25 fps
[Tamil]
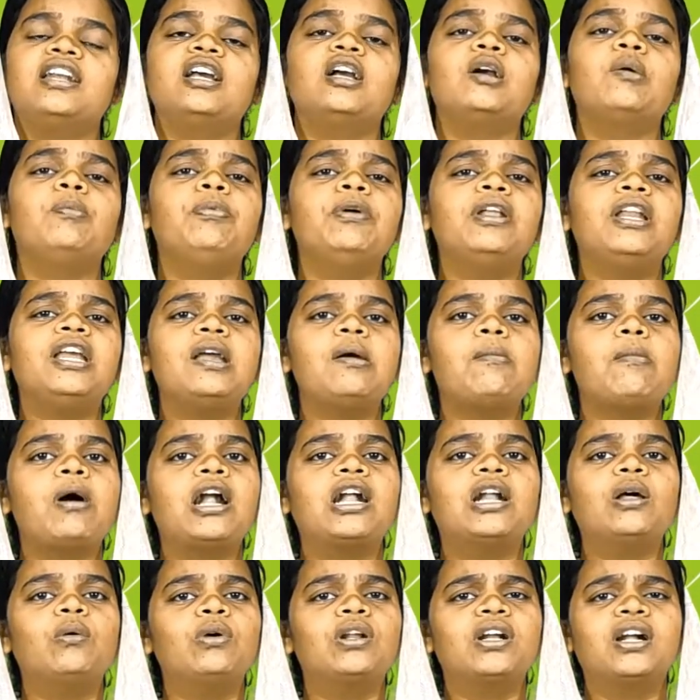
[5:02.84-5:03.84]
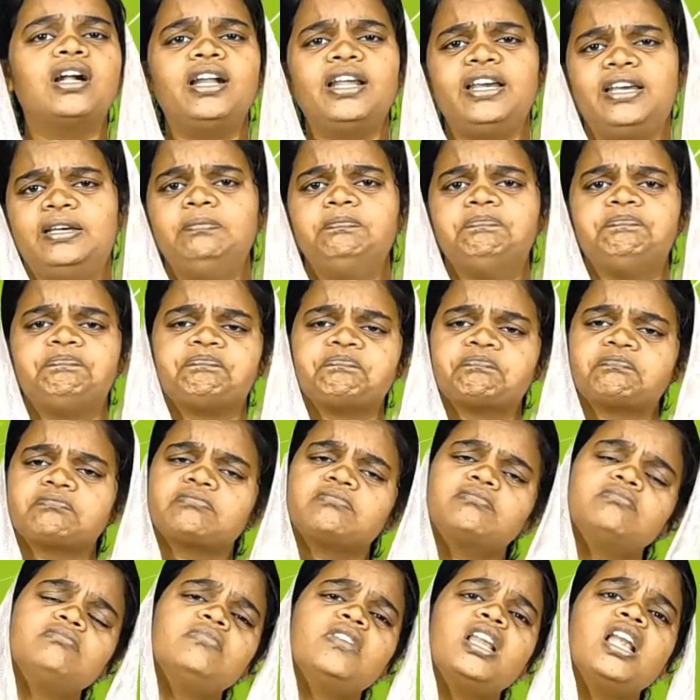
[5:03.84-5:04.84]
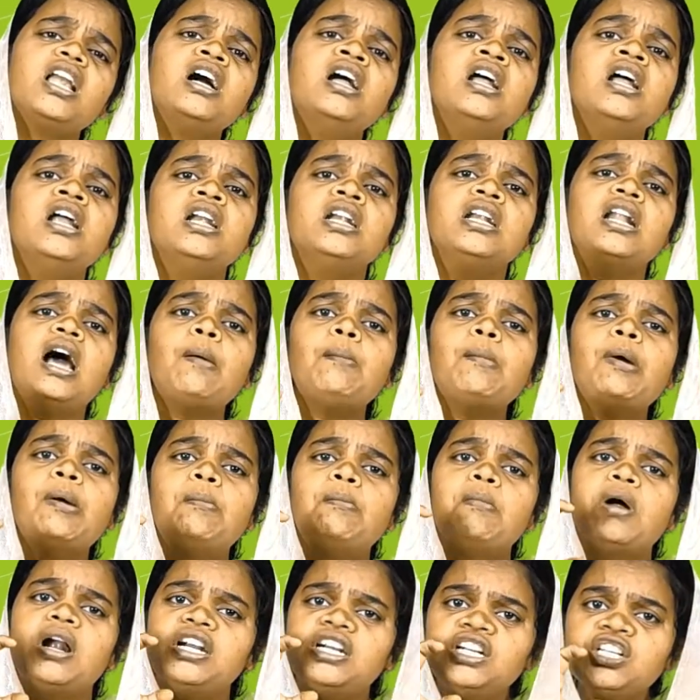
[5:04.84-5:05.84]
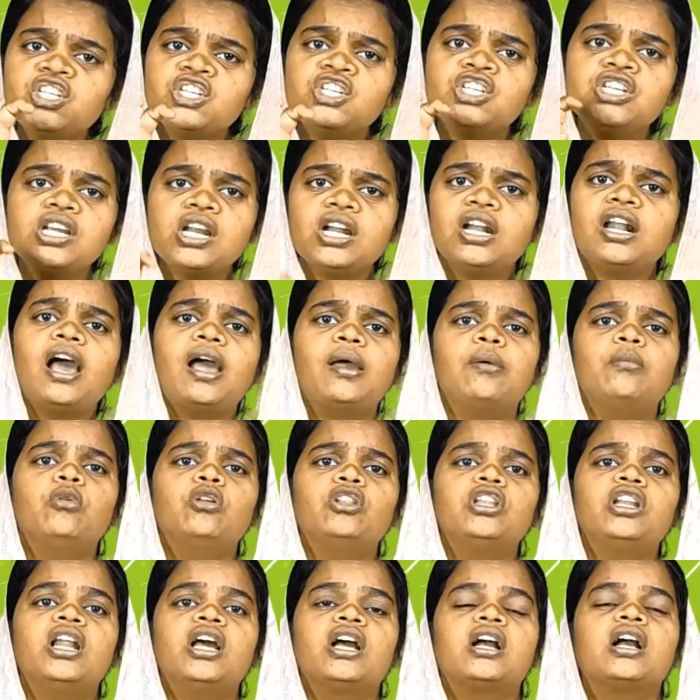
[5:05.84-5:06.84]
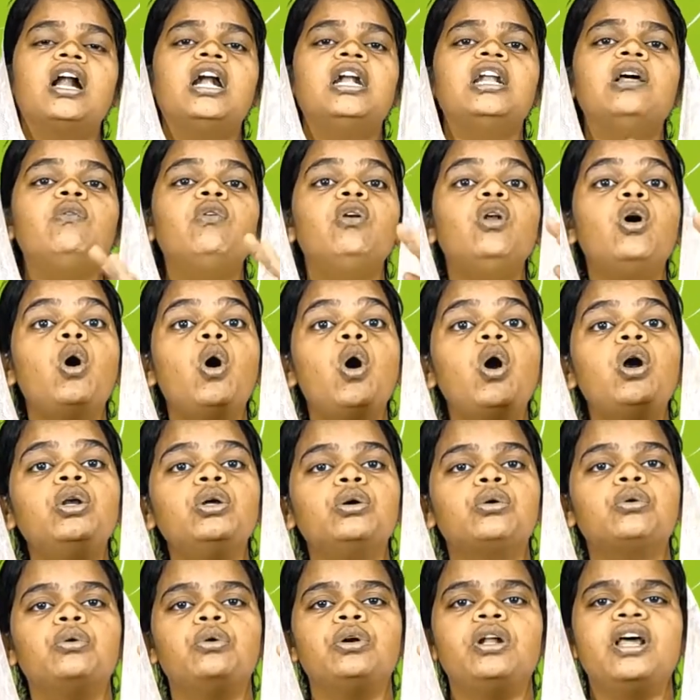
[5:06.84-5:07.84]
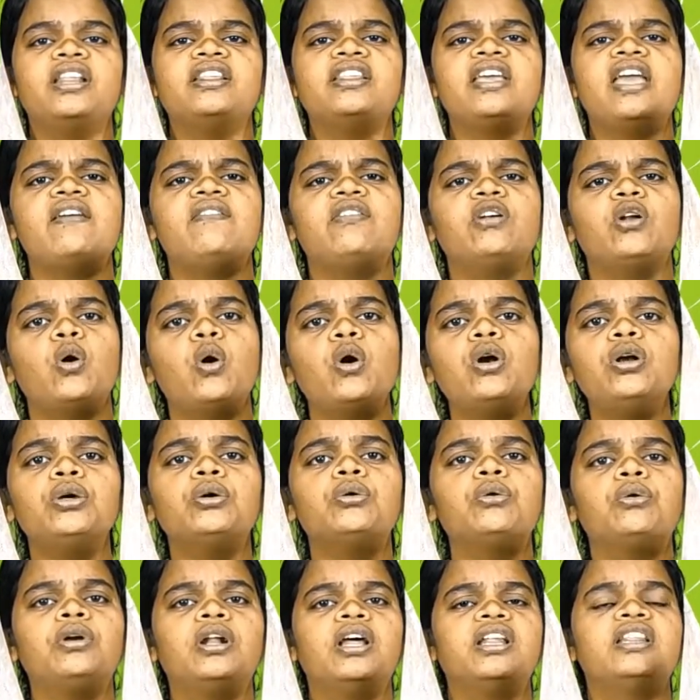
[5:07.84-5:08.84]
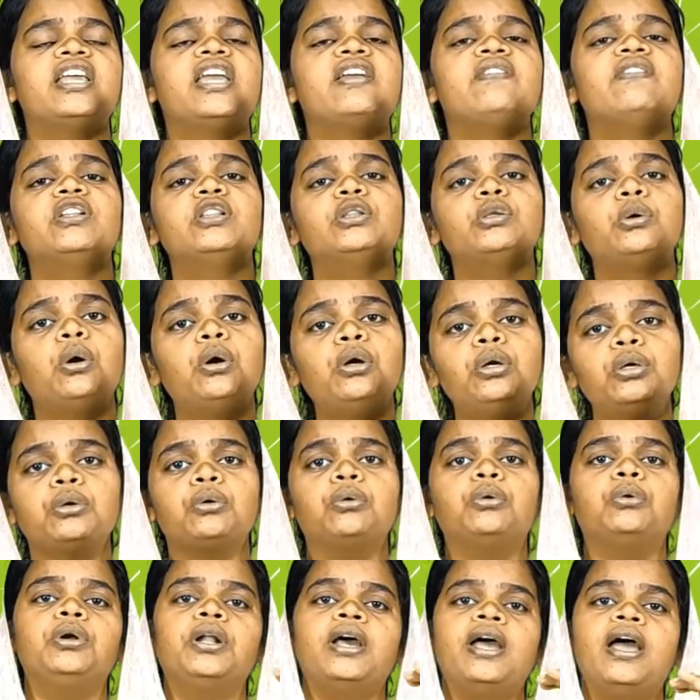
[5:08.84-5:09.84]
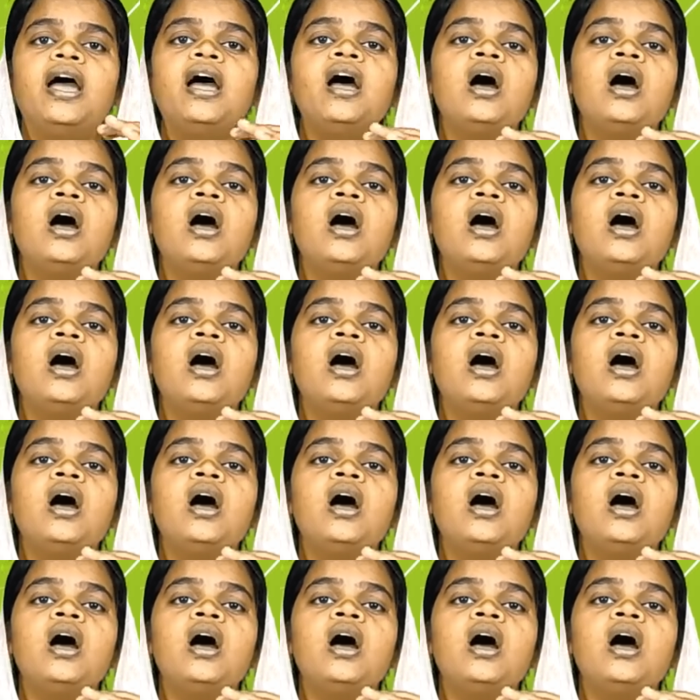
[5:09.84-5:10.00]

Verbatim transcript: எனக்கு பிரியமானவர்களே நாம் மனுஷனாய் முதல்ல கடவுளோடு கூட தேவனோடு கூட தெய்வத்தோடு கூட